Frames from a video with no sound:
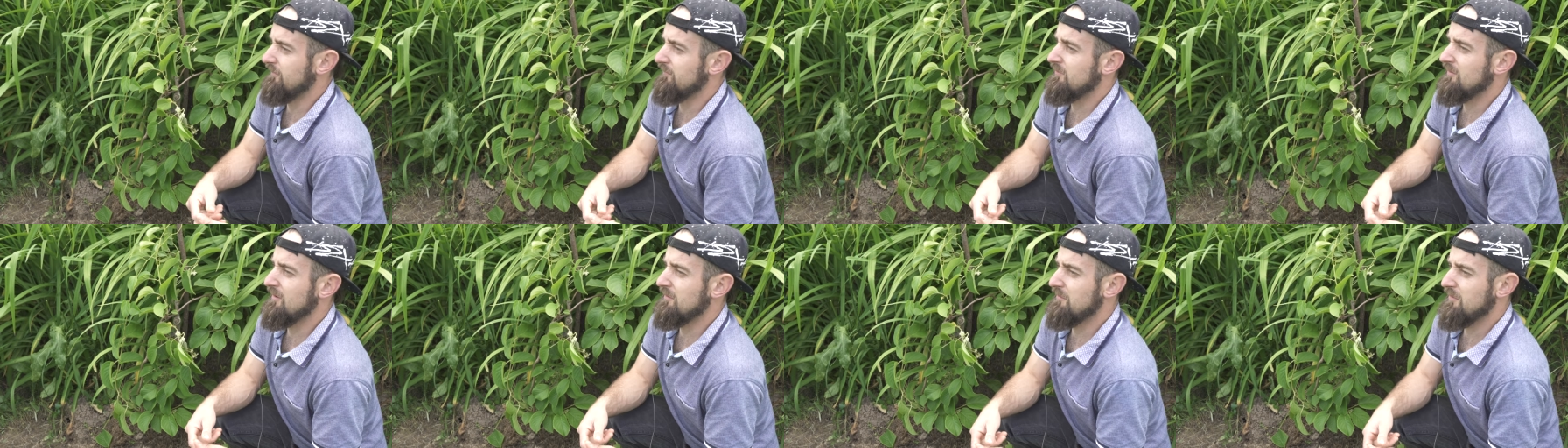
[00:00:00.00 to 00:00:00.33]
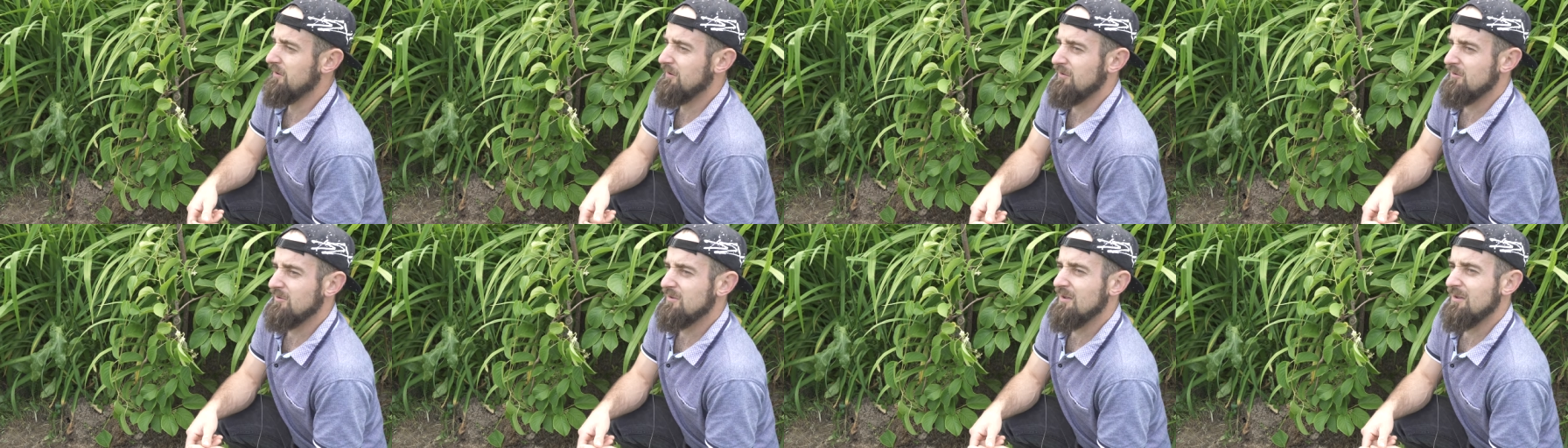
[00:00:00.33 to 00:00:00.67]
Widziałem
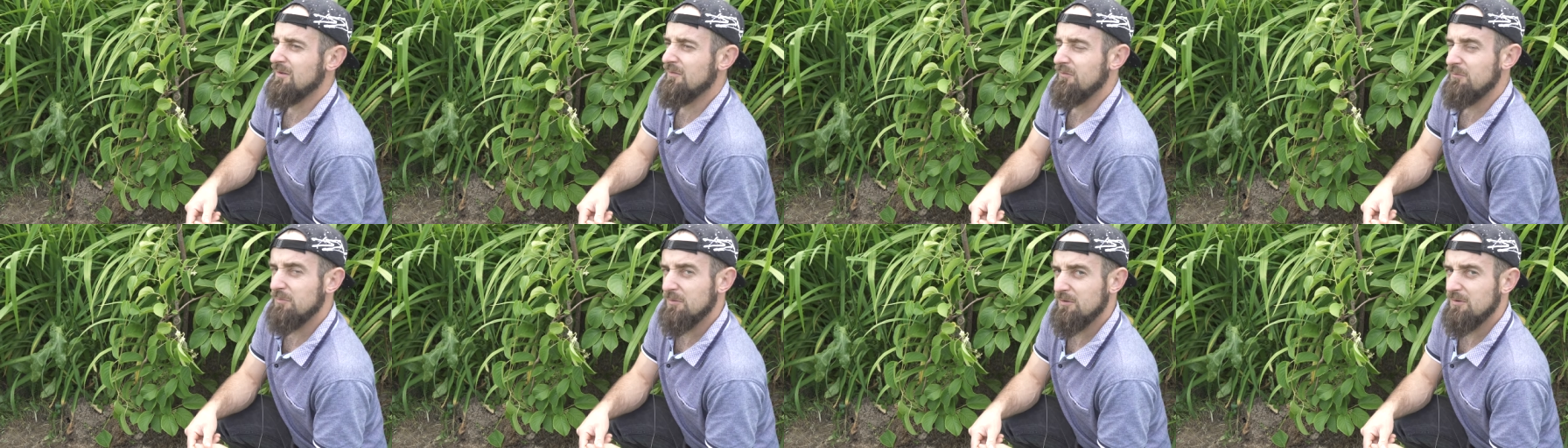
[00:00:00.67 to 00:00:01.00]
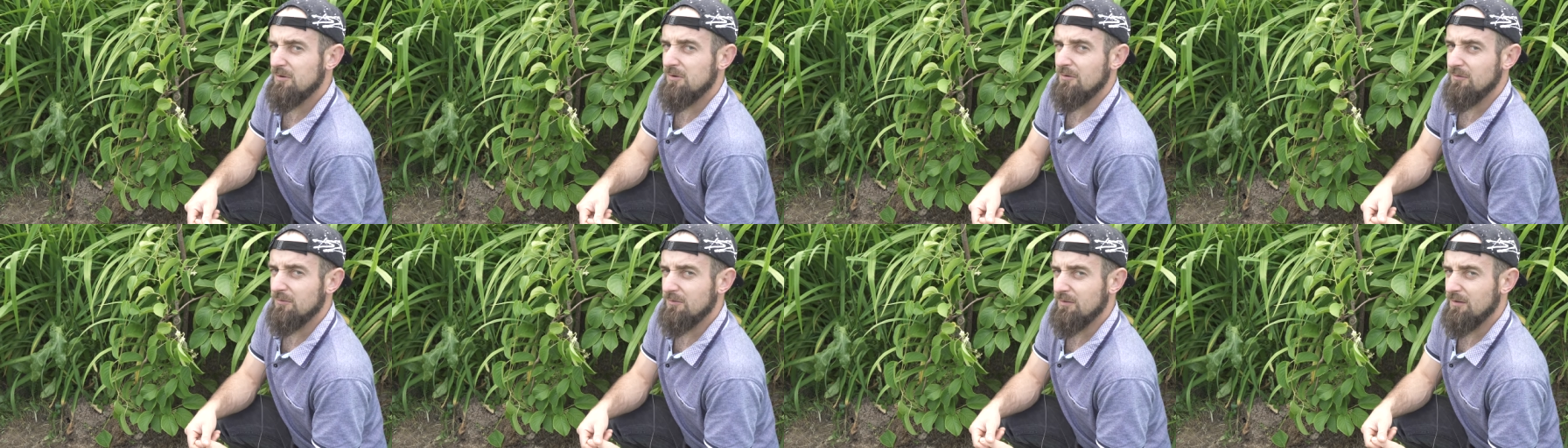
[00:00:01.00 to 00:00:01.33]
kiedyś nawet w
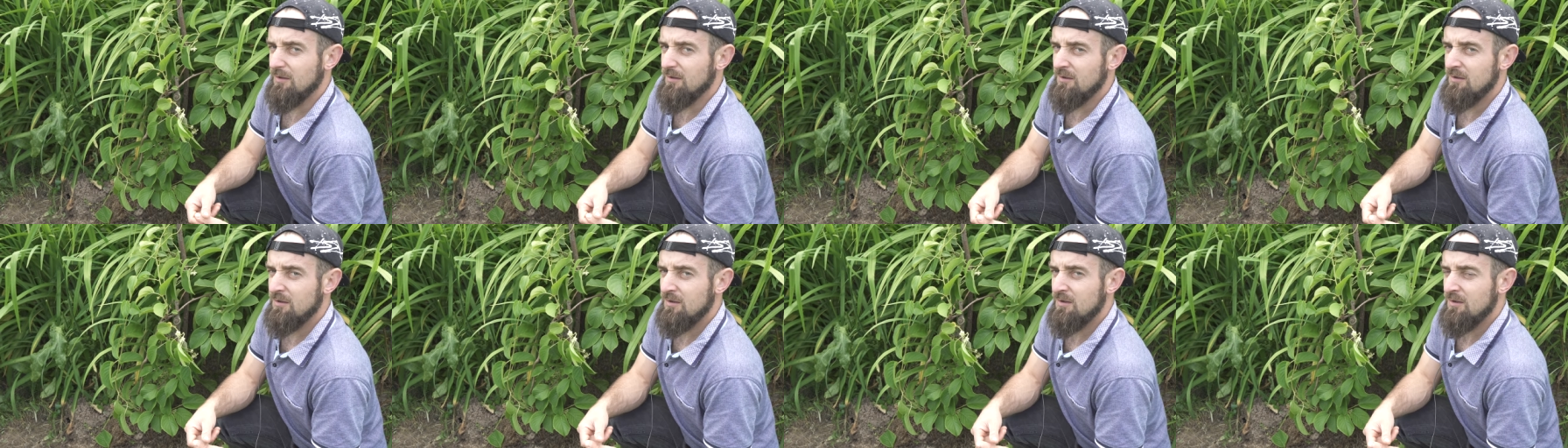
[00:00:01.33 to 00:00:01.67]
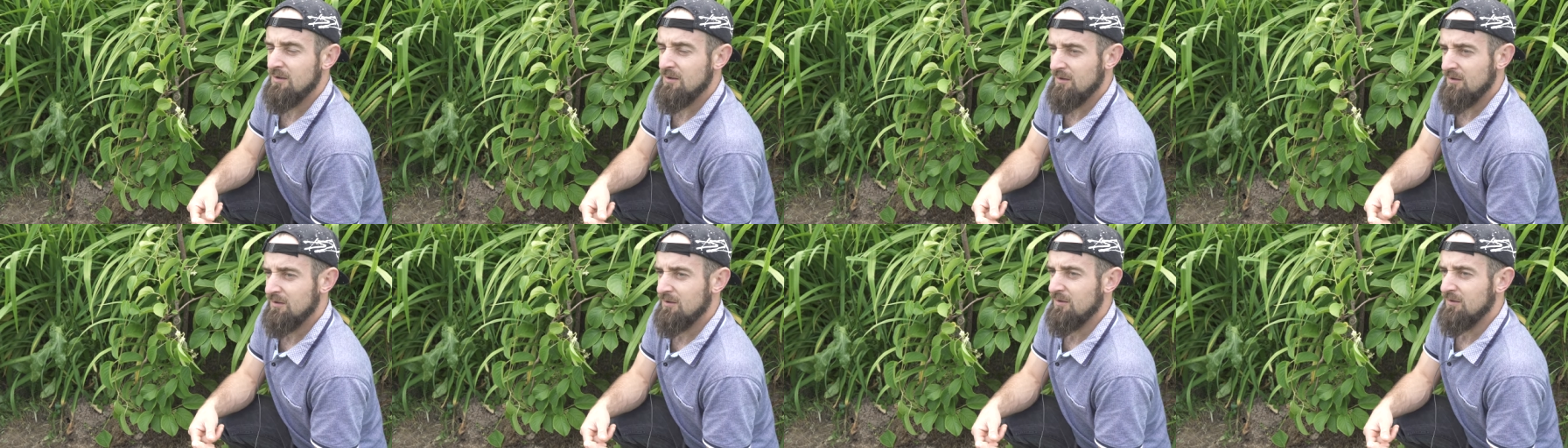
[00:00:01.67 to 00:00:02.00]
Biedronce.
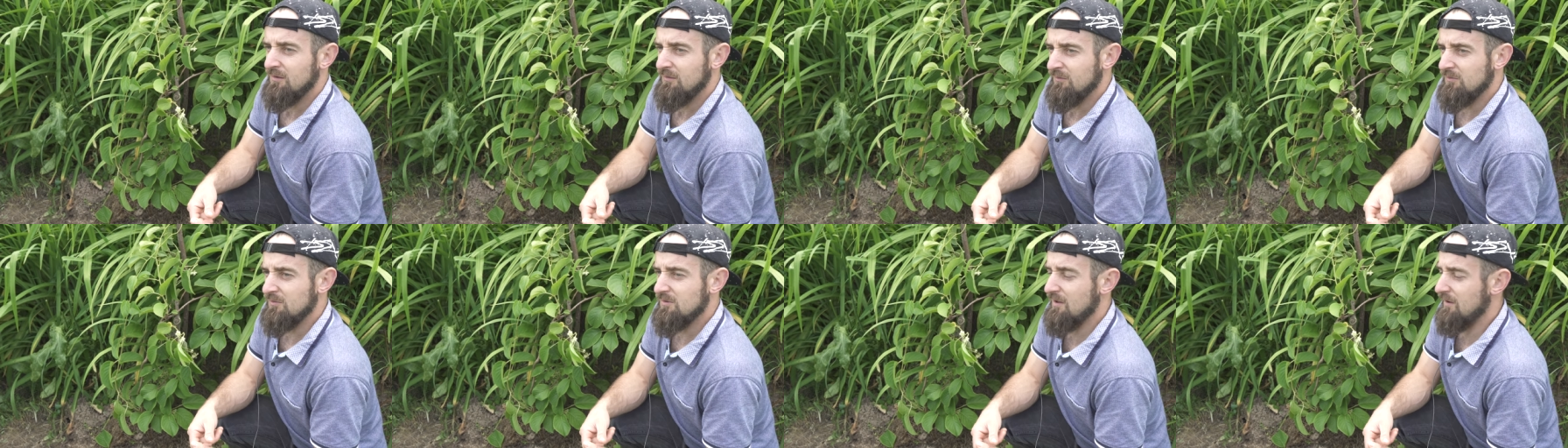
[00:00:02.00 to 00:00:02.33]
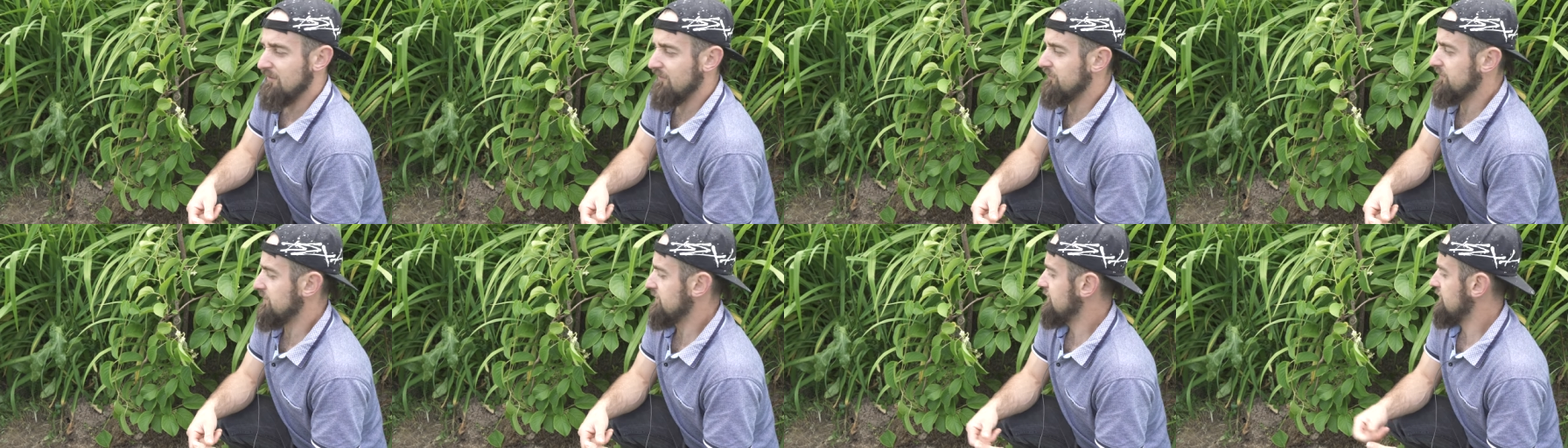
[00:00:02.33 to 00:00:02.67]

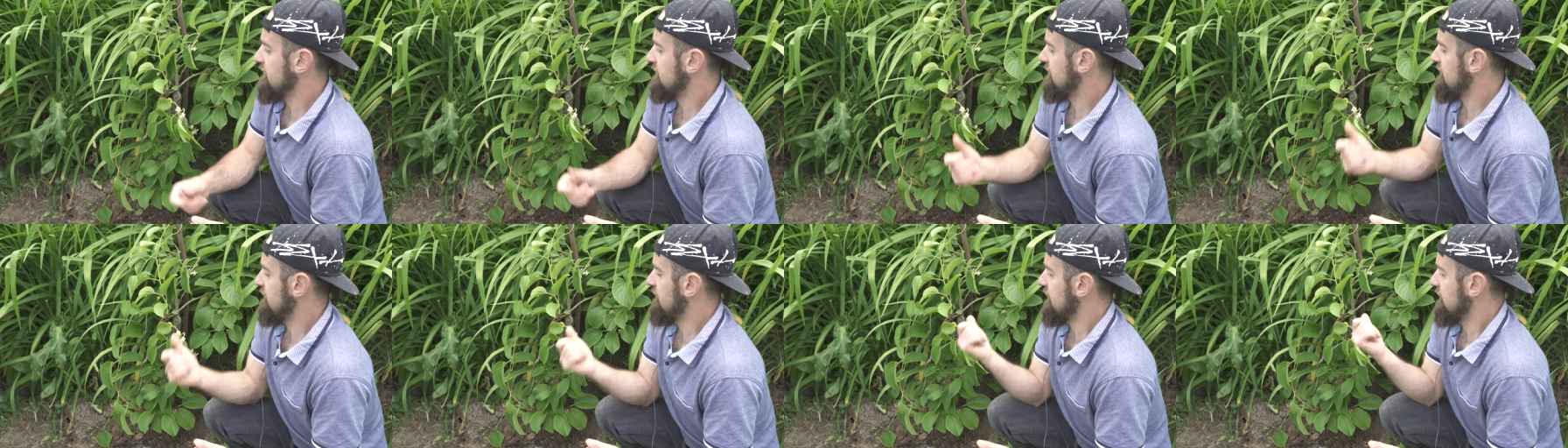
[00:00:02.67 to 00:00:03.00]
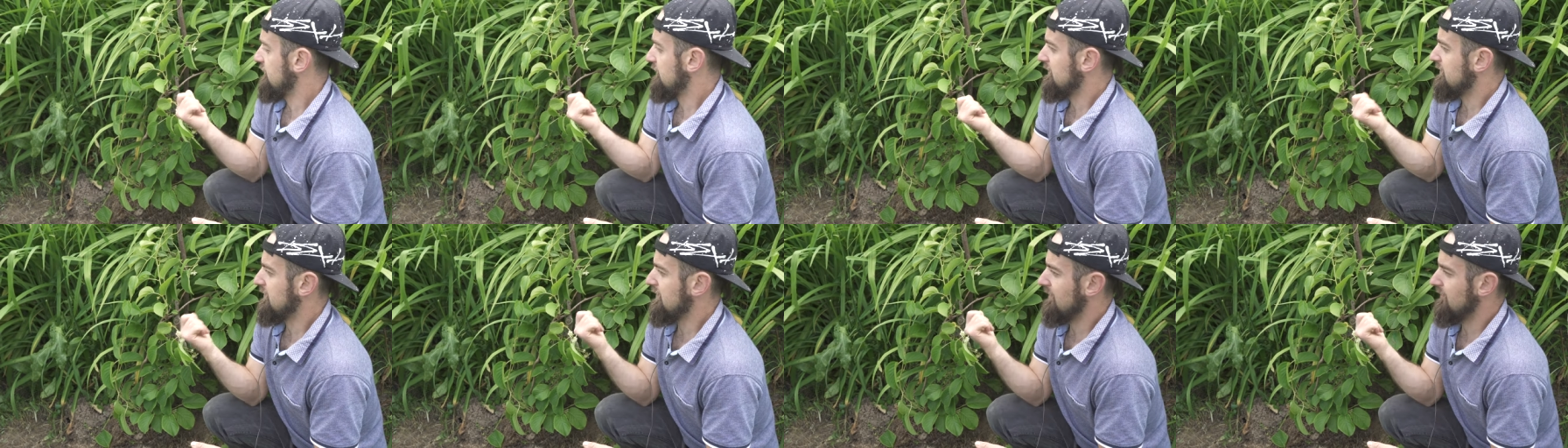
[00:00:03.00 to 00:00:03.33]
Widziałem w Biedronce
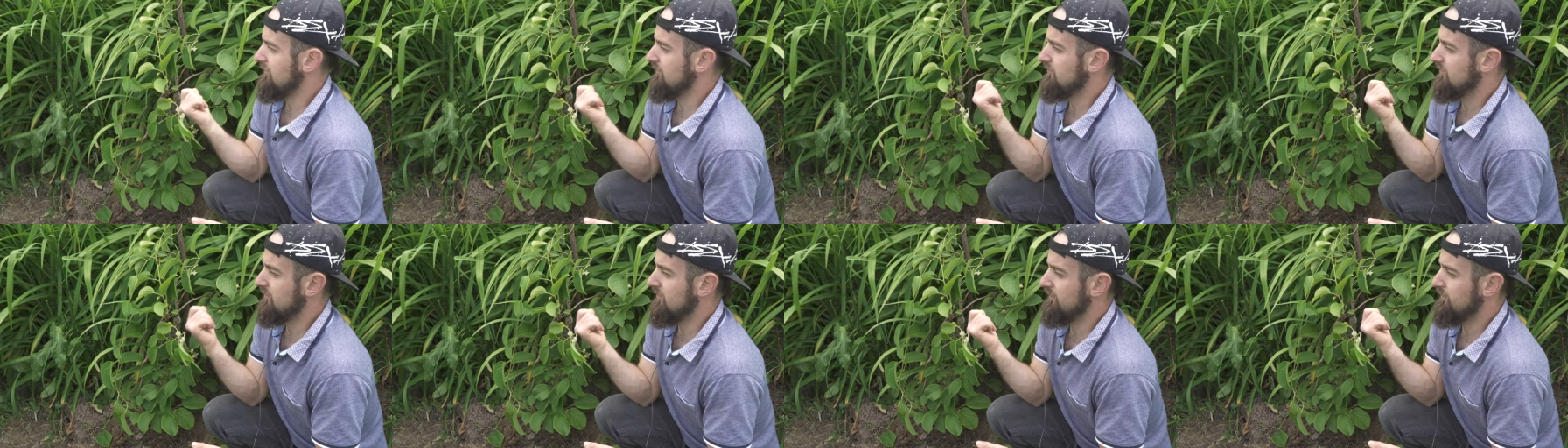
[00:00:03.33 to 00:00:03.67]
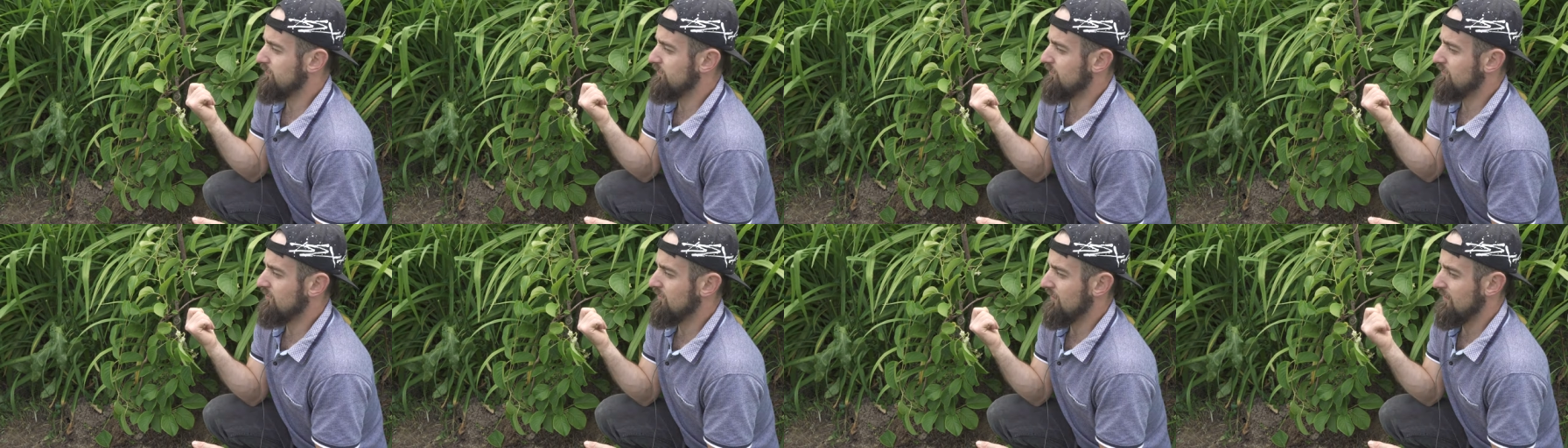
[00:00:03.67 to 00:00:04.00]
właśnie tego typu,